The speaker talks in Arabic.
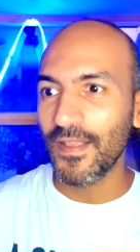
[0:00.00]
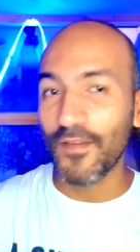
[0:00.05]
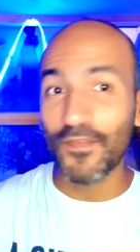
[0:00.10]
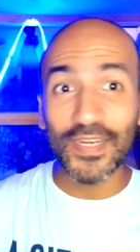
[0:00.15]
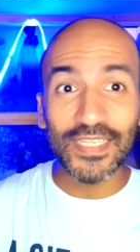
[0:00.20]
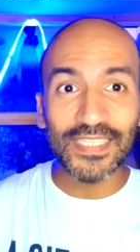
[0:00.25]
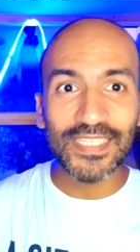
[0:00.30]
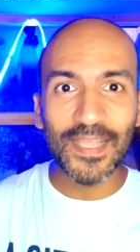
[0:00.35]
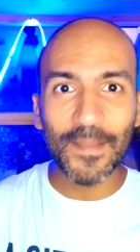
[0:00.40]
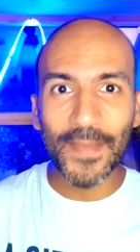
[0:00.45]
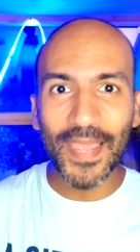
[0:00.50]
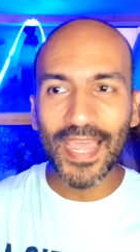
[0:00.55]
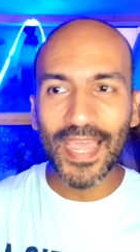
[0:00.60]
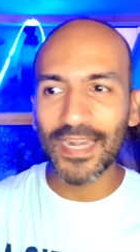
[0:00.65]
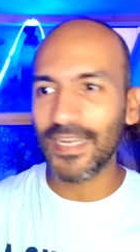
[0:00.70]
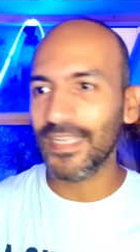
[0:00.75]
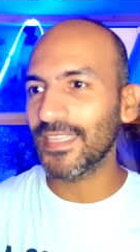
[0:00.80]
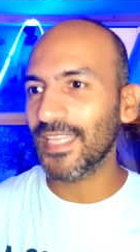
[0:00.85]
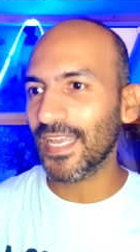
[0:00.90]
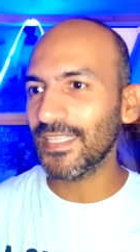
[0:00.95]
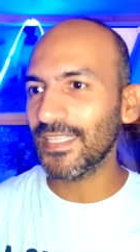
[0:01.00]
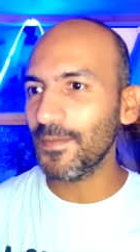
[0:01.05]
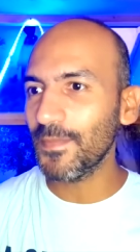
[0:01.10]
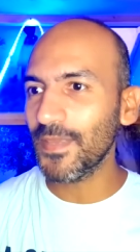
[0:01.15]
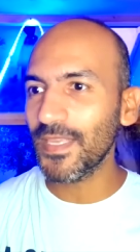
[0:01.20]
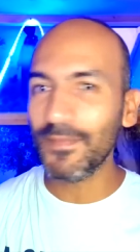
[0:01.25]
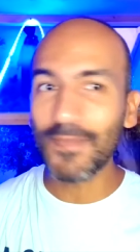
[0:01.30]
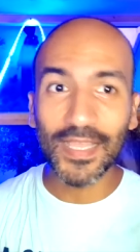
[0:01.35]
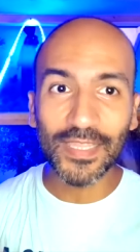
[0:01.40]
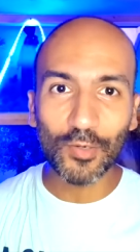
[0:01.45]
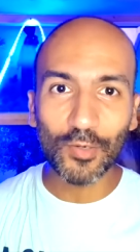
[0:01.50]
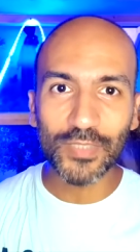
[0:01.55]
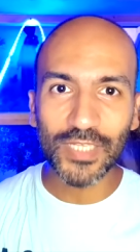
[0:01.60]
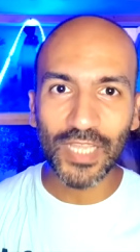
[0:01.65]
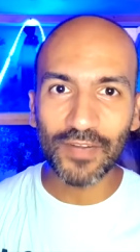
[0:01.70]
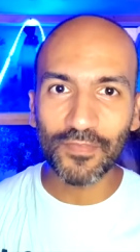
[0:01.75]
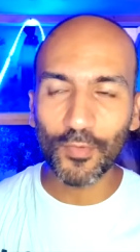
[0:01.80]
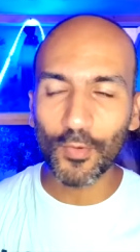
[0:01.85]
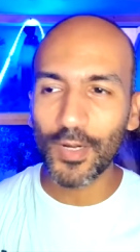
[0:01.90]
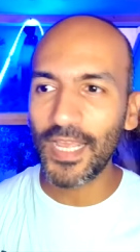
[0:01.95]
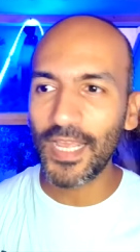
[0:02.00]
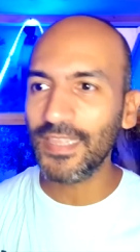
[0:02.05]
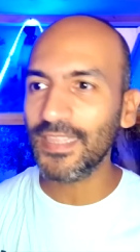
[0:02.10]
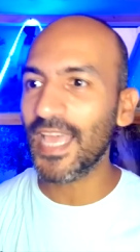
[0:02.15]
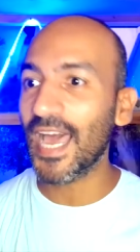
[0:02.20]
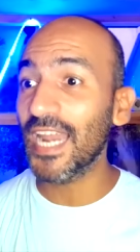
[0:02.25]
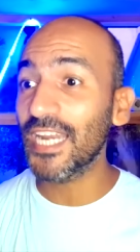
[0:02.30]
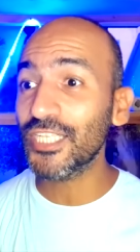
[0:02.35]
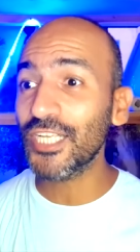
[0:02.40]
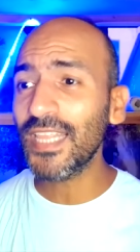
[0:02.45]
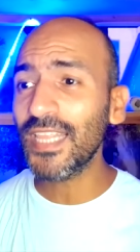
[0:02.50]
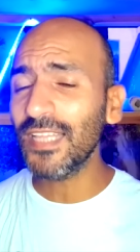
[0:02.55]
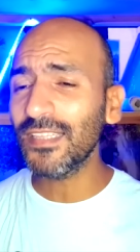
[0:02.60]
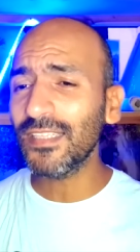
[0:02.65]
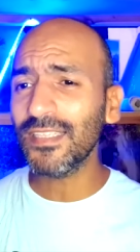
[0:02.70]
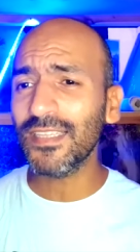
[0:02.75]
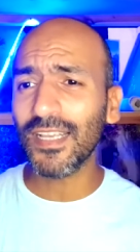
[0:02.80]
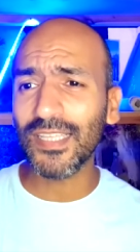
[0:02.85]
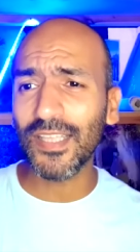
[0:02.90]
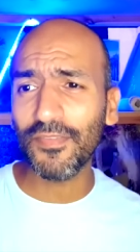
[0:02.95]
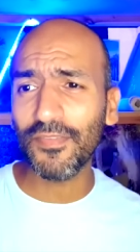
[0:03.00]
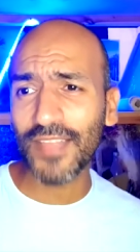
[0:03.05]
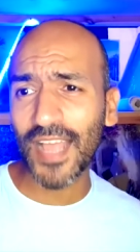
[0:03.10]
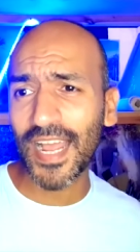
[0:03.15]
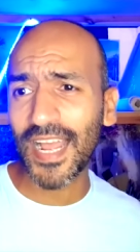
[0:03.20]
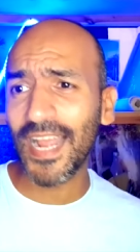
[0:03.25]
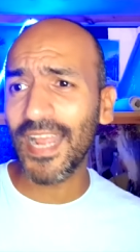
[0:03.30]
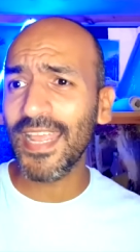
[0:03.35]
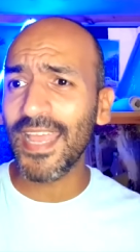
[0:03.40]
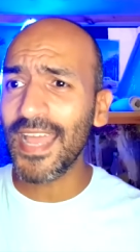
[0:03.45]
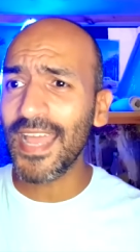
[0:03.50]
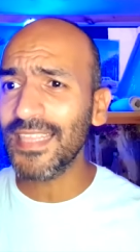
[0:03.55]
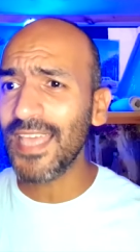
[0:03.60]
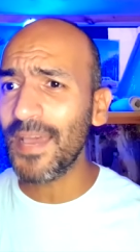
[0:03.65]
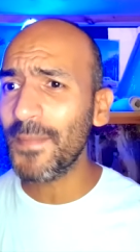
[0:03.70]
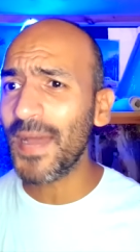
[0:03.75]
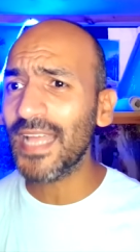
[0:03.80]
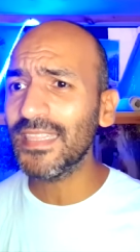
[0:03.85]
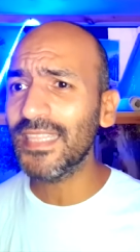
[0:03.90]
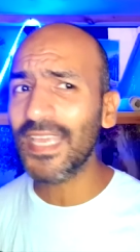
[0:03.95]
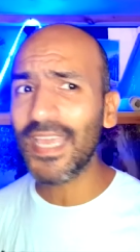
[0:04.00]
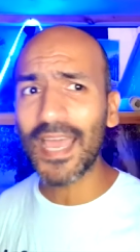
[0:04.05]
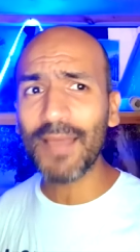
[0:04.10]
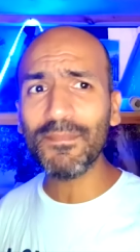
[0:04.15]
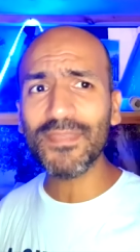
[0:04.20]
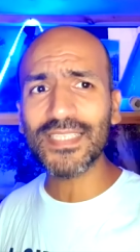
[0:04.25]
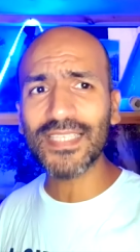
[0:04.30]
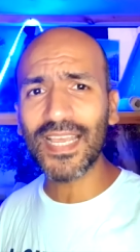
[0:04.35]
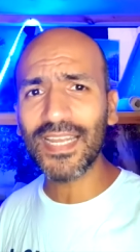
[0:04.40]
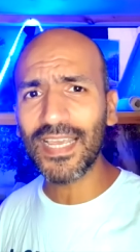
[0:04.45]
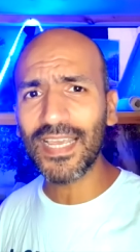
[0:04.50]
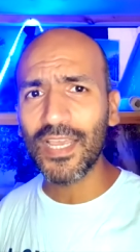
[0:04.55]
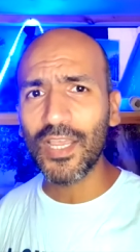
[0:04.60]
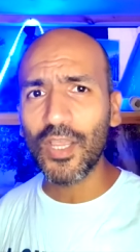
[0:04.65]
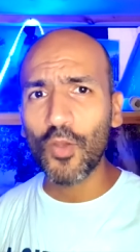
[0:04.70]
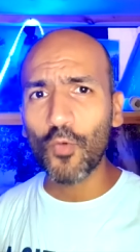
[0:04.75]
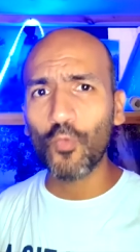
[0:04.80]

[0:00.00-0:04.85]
في الاستقبال الدكاتره بيتبهدلوا مش عارف كل حته علشان حضرتك تفتح عياده بعد كام سنه